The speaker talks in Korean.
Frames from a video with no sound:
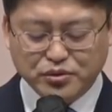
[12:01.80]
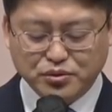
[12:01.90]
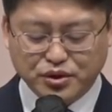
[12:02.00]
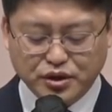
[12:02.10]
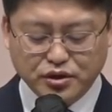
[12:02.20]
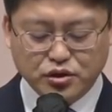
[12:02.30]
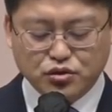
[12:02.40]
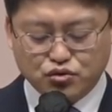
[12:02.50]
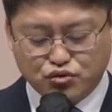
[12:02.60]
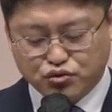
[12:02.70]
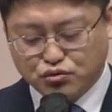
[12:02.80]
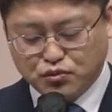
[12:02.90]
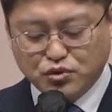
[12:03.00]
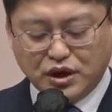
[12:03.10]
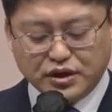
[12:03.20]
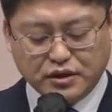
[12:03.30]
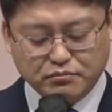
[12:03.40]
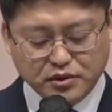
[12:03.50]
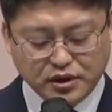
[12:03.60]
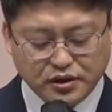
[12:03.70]
허용이 죽음으로 가게
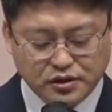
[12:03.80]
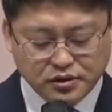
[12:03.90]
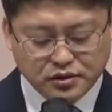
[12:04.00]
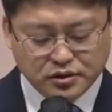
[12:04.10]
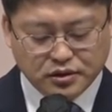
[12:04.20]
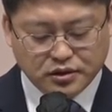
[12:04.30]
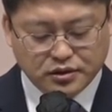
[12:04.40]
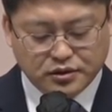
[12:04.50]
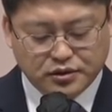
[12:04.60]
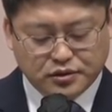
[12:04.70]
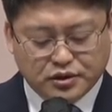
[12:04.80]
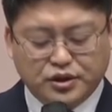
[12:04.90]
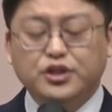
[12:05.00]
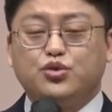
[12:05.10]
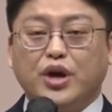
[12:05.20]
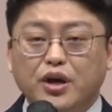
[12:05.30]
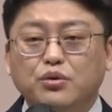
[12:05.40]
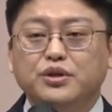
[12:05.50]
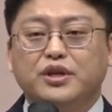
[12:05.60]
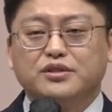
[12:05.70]
합니다. 이
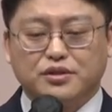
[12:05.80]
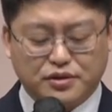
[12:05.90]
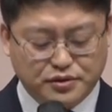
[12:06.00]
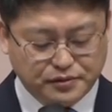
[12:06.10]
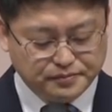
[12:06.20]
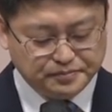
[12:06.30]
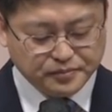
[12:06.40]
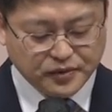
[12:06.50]
죄로 인해서